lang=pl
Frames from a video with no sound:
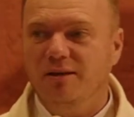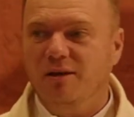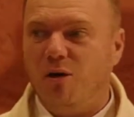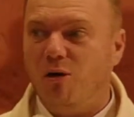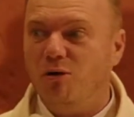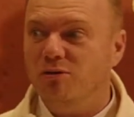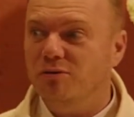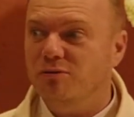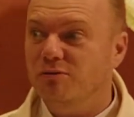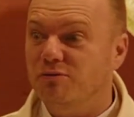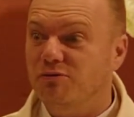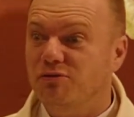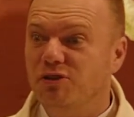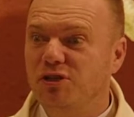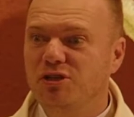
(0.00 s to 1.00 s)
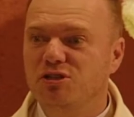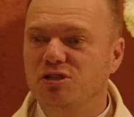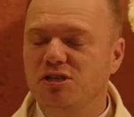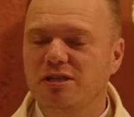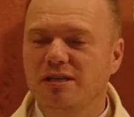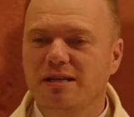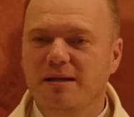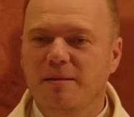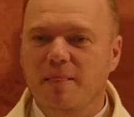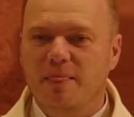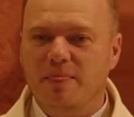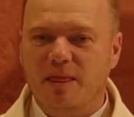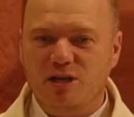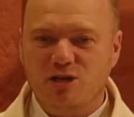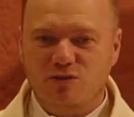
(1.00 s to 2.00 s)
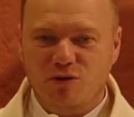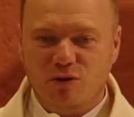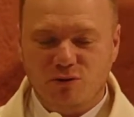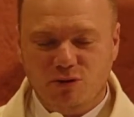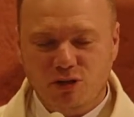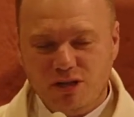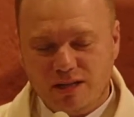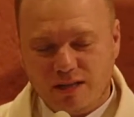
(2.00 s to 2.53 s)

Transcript: on widzi te świątynie.